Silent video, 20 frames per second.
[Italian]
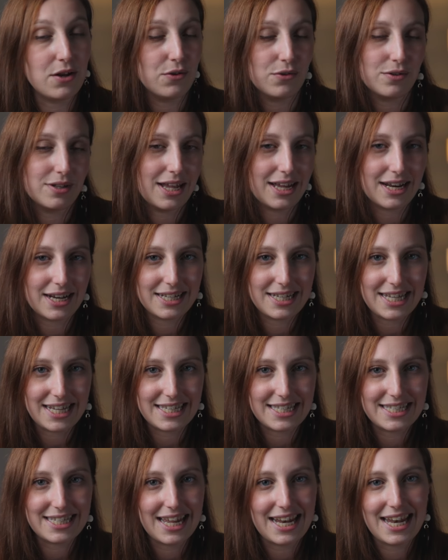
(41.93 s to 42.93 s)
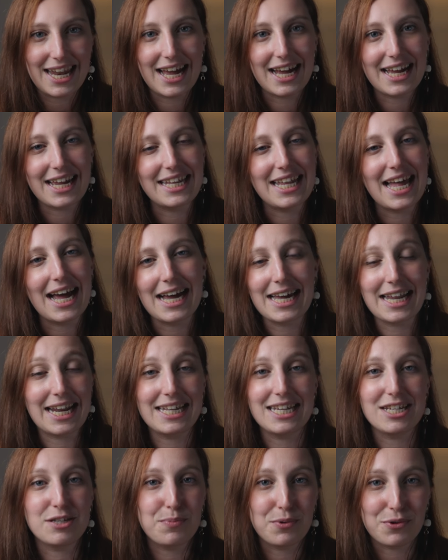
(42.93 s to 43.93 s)
non da artista e neanche da
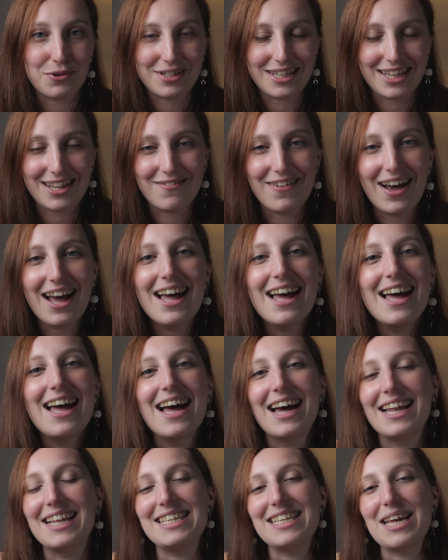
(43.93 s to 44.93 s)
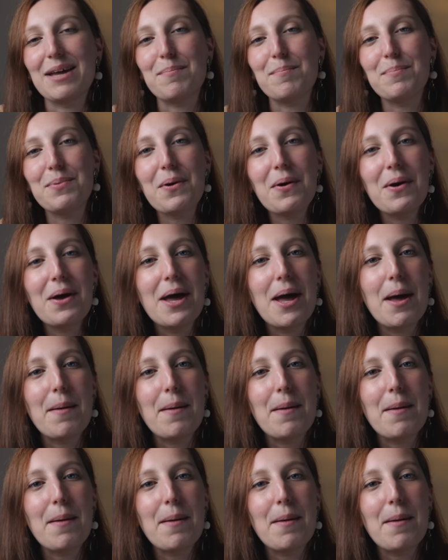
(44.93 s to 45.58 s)
grande sportiva, ad esempio,